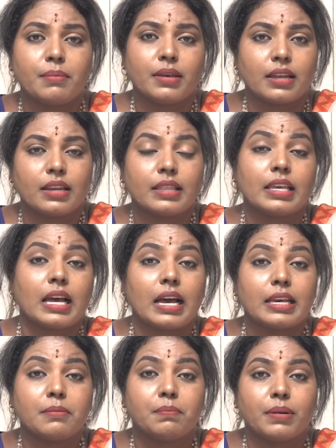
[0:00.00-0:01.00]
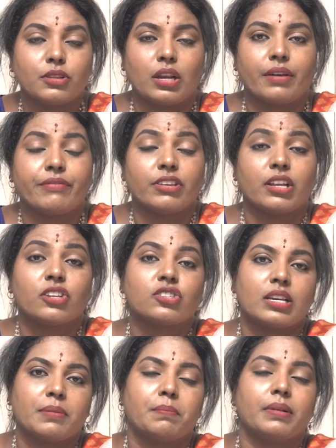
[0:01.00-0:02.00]
మీకు అనేది ఆ ఇబ్బందులు ఆ
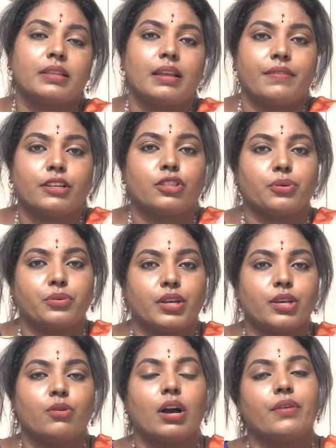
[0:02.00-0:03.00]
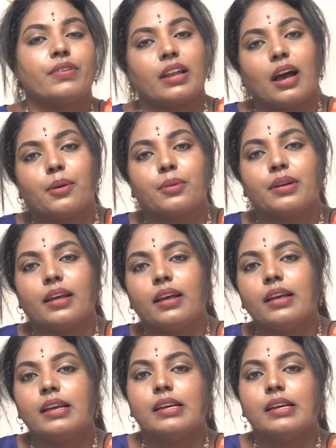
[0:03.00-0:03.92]
ఫినాన్షియల్ ఇబ్బందులు ఏవైతే ఉన్నాయో అవి రాకుండా